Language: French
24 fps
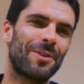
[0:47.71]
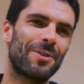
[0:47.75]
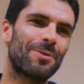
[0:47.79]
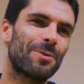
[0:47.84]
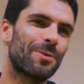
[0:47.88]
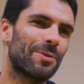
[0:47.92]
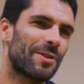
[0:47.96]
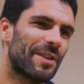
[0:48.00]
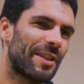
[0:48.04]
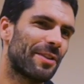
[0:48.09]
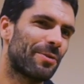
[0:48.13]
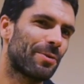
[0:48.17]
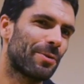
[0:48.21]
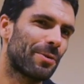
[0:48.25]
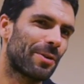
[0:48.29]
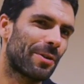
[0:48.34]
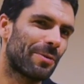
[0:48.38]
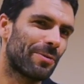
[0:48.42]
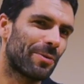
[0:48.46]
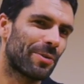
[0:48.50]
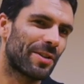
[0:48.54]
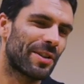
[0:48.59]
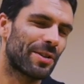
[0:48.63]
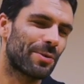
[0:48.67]
sociétaux
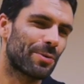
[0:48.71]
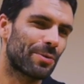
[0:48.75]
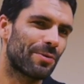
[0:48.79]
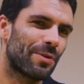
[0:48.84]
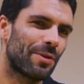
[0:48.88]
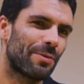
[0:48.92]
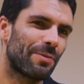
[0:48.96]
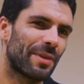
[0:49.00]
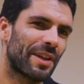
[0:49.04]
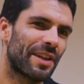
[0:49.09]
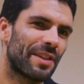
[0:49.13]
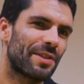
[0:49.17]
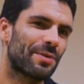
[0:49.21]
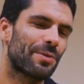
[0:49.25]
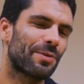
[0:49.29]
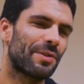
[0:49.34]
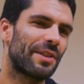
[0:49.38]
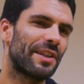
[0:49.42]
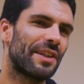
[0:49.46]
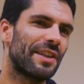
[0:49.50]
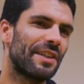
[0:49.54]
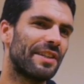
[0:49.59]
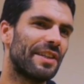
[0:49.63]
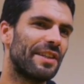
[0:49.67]
comme on dit souvent, mais qui sont
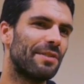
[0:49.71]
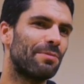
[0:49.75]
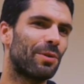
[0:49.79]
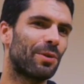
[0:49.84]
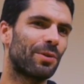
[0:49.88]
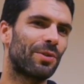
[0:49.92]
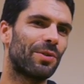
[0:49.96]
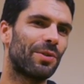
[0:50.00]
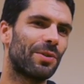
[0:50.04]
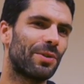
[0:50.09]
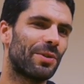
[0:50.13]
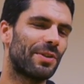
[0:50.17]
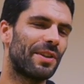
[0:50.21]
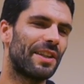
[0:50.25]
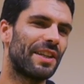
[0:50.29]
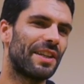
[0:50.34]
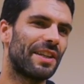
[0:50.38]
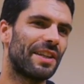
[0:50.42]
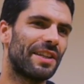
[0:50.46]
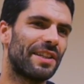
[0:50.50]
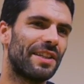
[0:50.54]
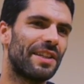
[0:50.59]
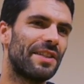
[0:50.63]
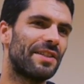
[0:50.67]
des, demandes
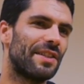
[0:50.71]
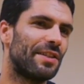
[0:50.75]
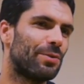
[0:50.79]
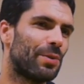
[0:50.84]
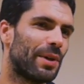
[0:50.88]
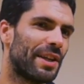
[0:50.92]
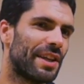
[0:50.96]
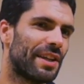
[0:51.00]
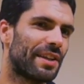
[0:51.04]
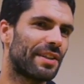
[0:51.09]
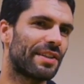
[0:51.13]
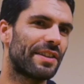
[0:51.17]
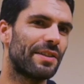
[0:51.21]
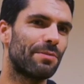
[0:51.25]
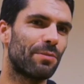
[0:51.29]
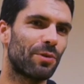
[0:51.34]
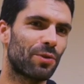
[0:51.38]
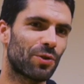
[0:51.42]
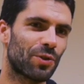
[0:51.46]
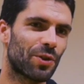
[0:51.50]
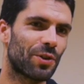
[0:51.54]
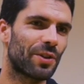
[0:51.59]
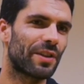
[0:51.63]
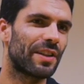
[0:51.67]
des, citoyens, des
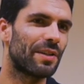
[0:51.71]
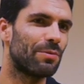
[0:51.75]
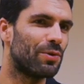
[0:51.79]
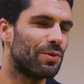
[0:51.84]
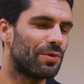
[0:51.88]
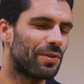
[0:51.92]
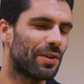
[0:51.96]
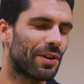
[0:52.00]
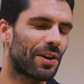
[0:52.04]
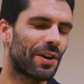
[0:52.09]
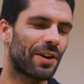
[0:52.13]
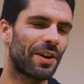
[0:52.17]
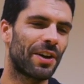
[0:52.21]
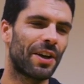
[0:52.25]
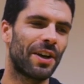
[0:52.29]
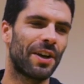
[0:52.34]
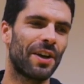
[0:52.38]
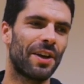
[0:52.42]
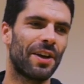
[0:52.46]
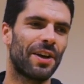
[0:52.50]
mangeurs, des buveurs,